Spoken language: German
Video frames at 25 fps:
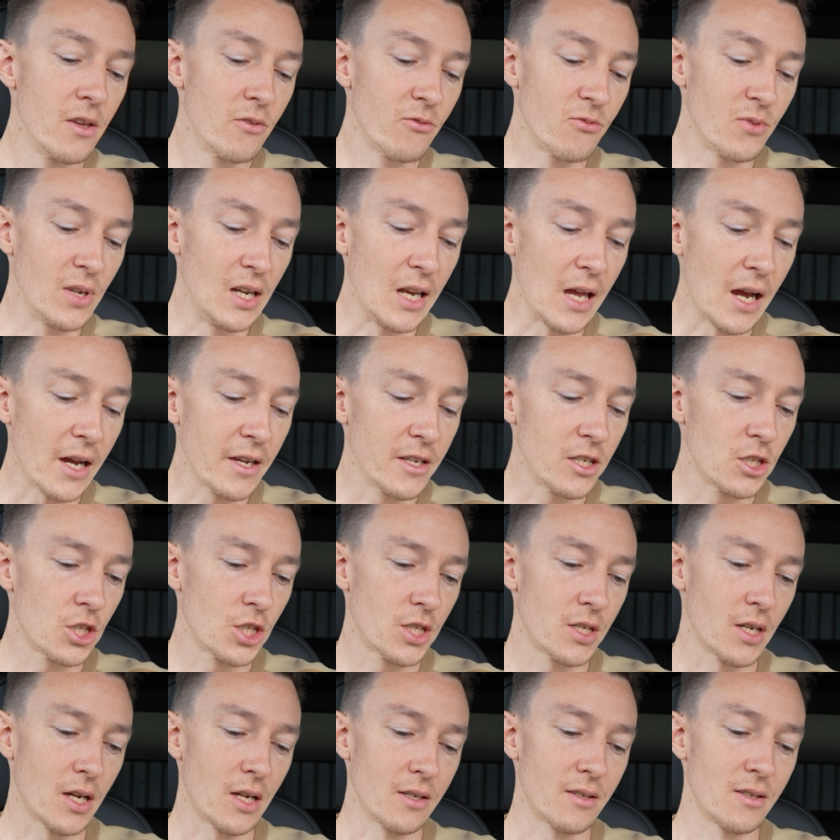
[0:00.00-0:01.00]

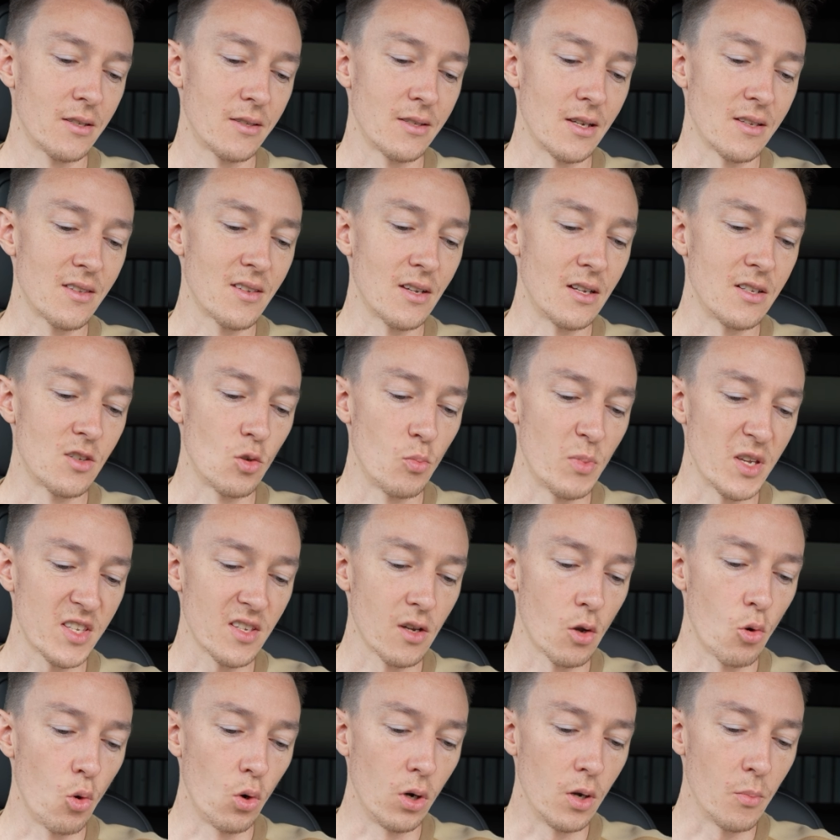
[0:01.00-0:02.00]
Vielleicht hat das also
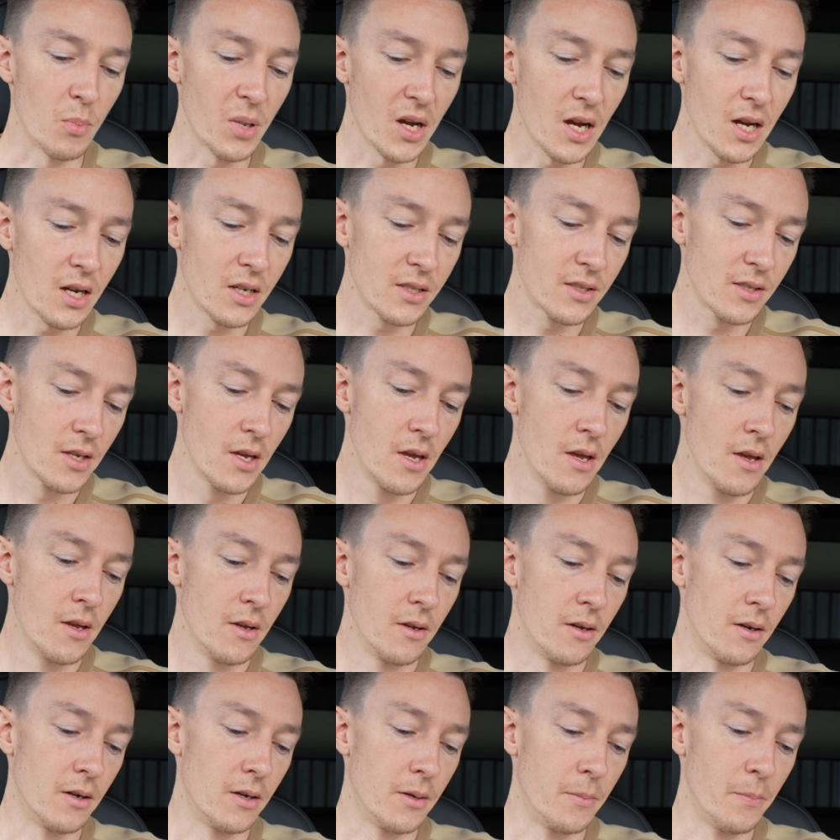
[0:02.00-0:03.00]
Besserung gebracht.
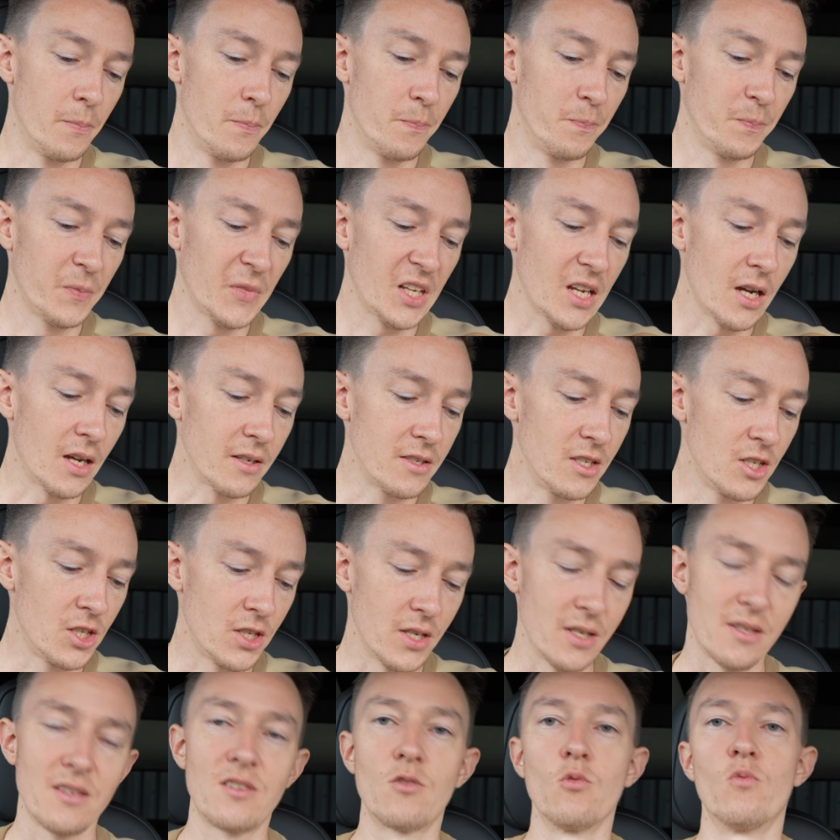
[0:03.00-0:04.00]
Ähm, kann ich
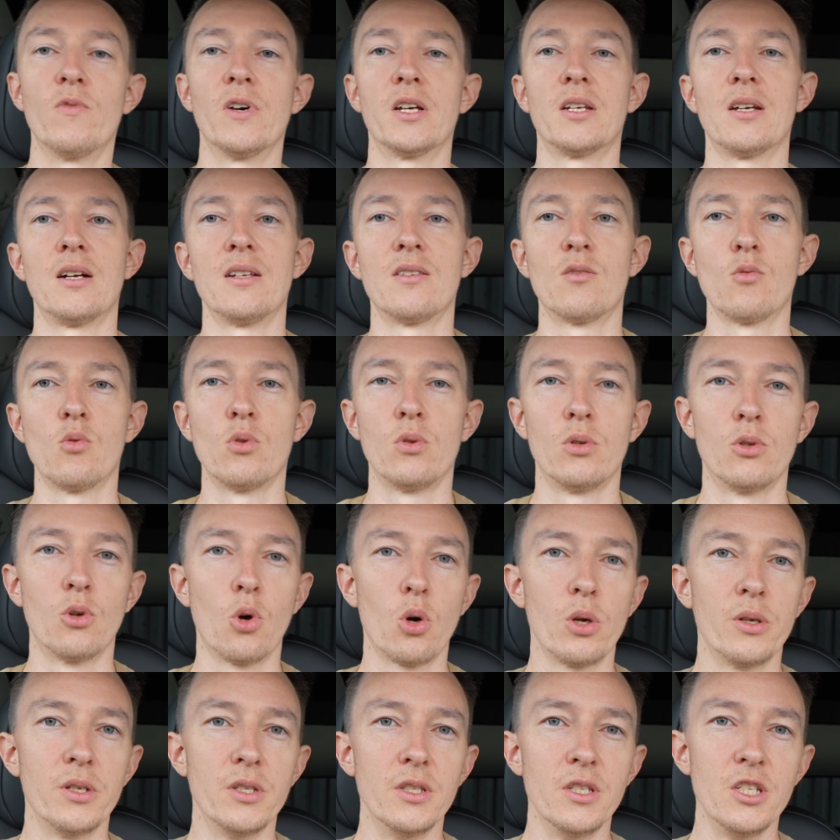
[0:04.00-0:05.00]
jetzt soweit also
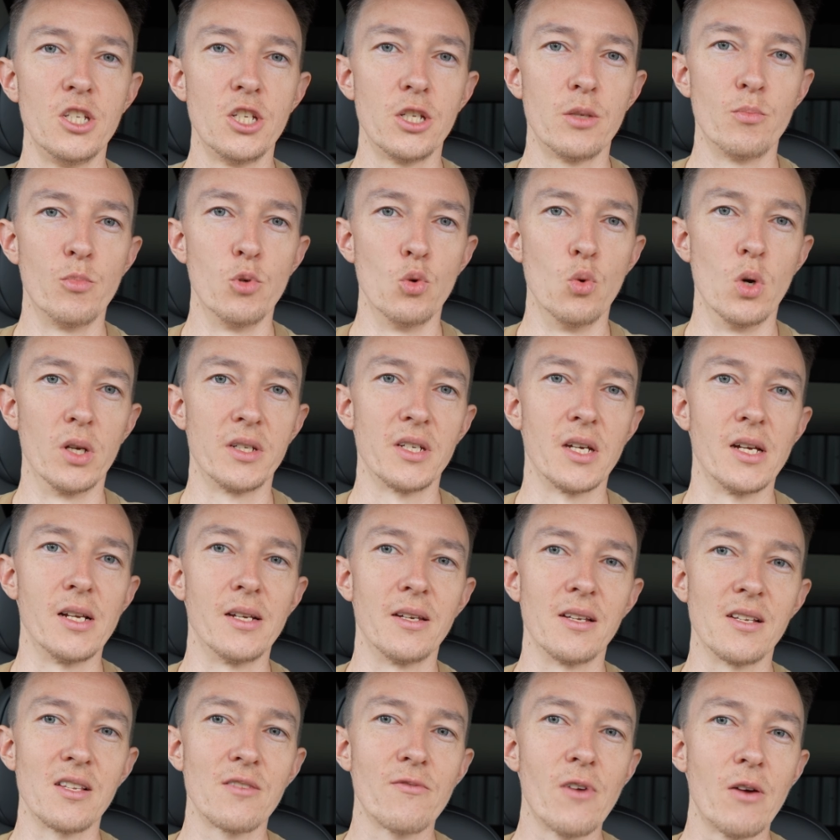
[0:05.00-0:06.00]
noch nicht
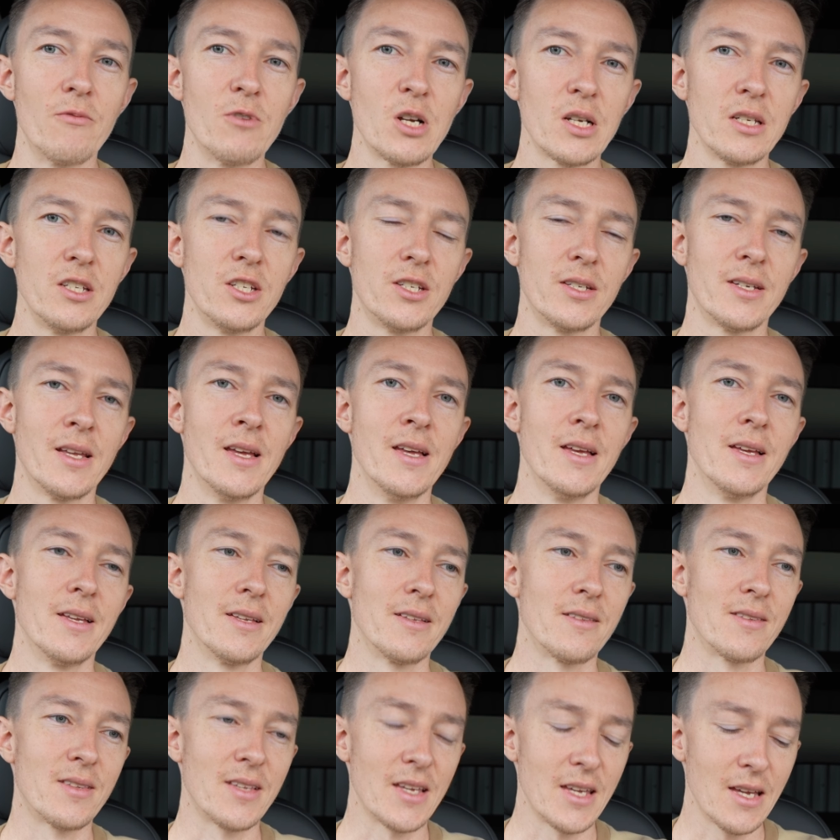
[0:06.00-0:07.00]
beurteilen. Denn es war wirklich ein
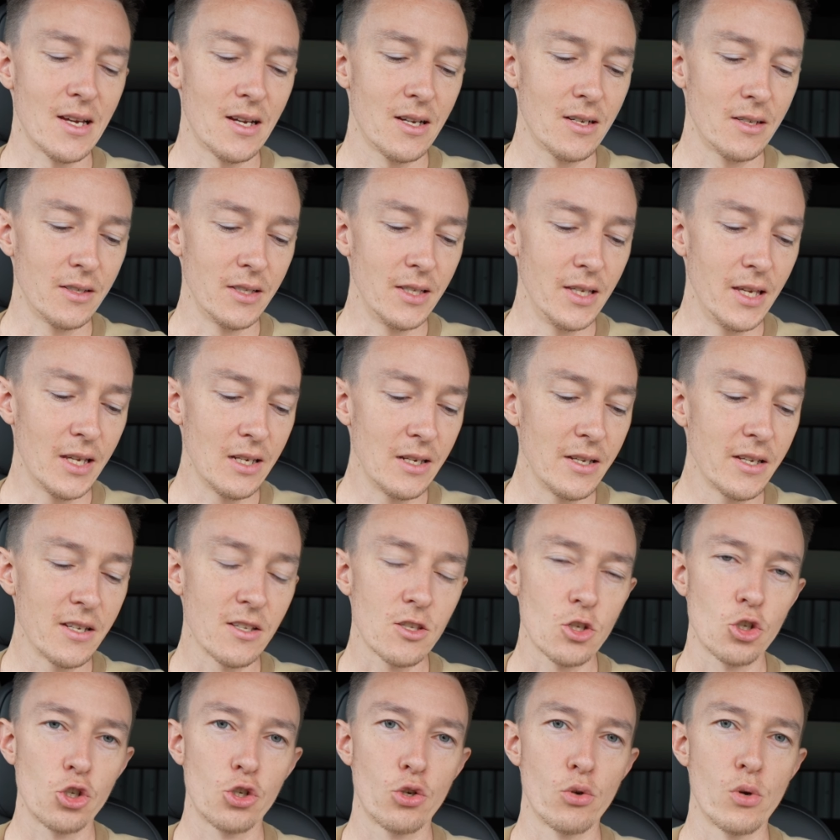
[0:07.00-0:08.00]
sehr
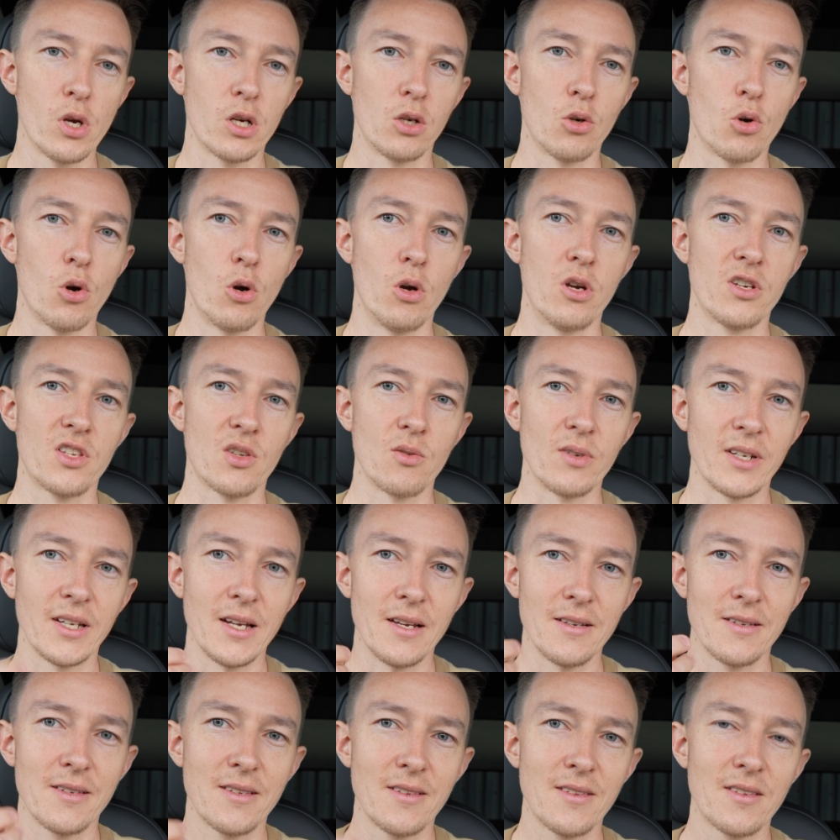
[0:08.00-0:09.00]
ekliges Störgeräusch, so ein
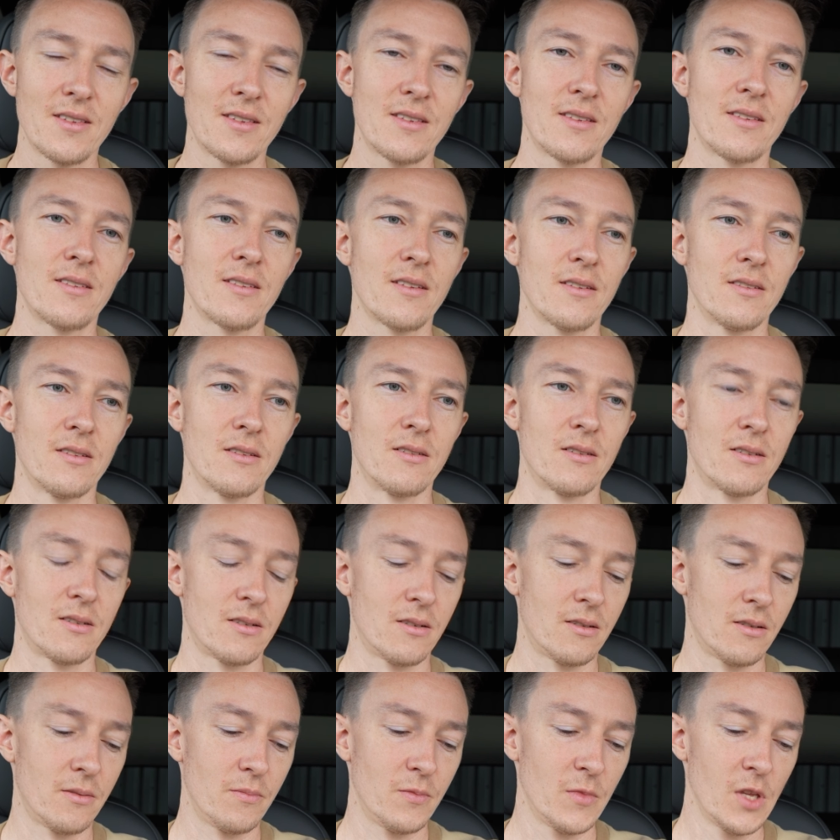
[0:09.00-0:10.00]
ganz
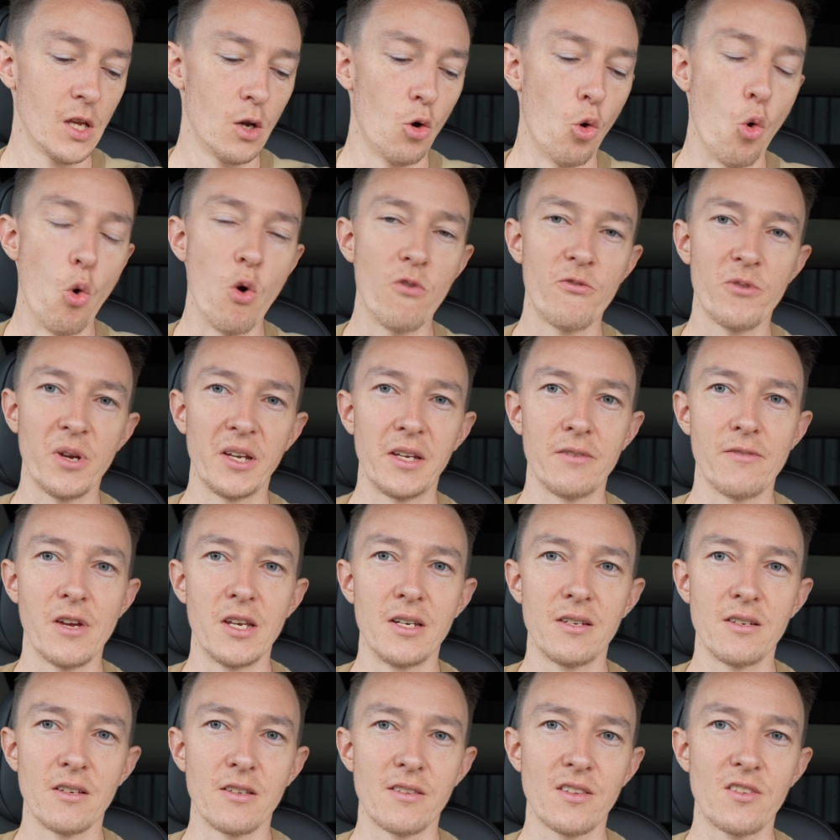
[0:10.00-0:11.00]
äh,
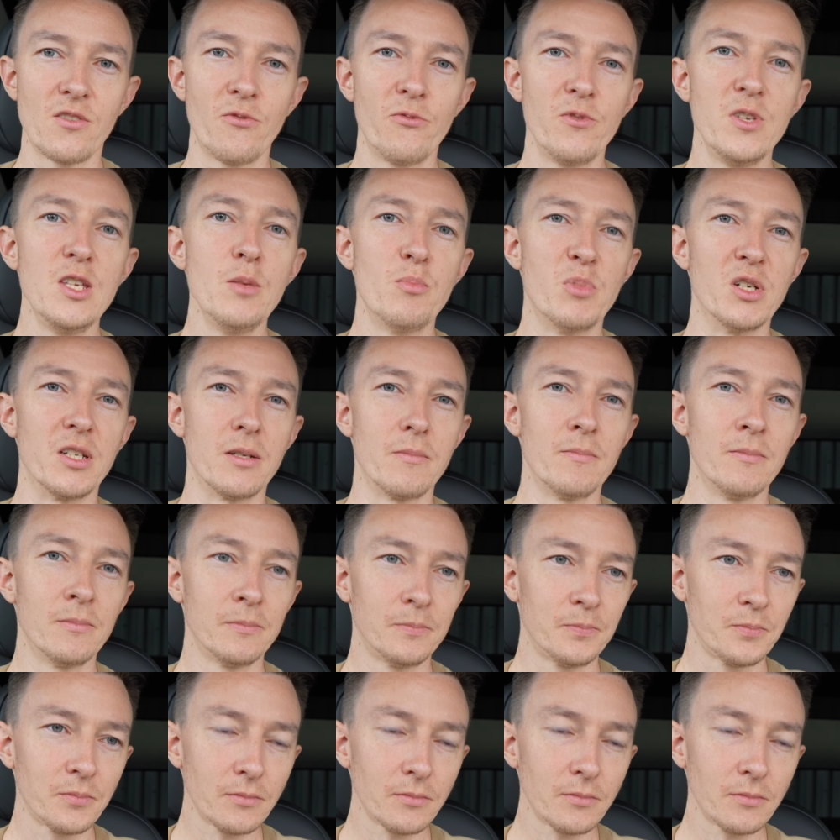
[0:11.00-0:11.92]
hochfrequentes Fiepen.